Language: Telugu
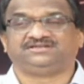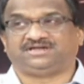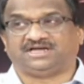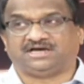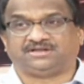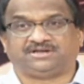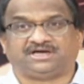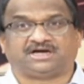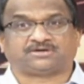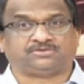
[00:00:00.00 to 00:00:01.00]
నా నా
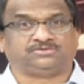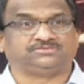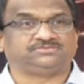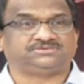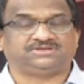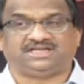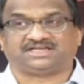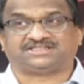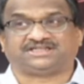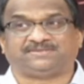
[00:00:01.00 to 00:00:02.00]
హక్కు
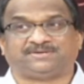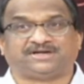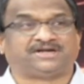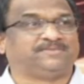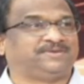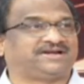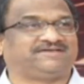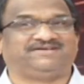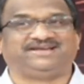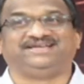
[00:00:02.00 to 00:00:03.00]
ఎలక్షన్ టైంలో నా డబ్బులు
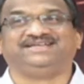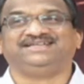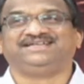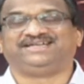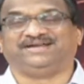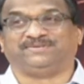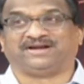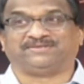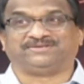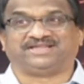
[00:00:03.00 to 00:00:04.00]
రావాలి డబ్బులు
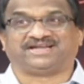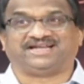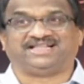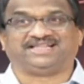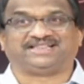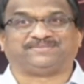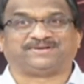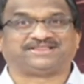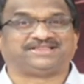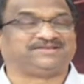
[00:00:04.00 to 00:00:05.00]
రావద్దు ధర్నాలు చేసే
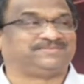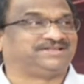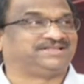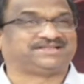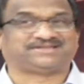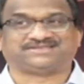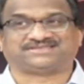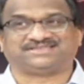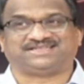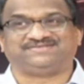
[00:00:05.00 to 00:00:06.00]
పరిస్థితికి మనం
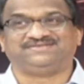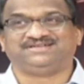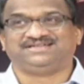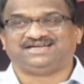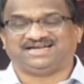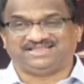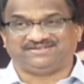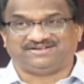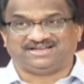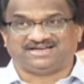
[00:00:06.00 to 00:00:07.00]
తీసుకొచ్చుకున్నాం
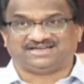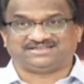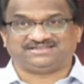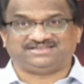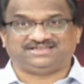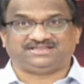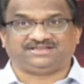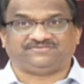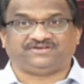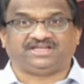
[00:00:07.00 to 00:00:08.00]
అందువల్ల ఇది
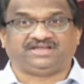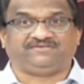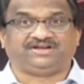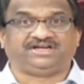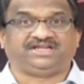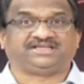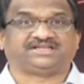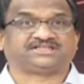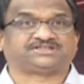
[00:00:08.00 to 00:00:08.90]
వెరీ వెరీ డేంజరస్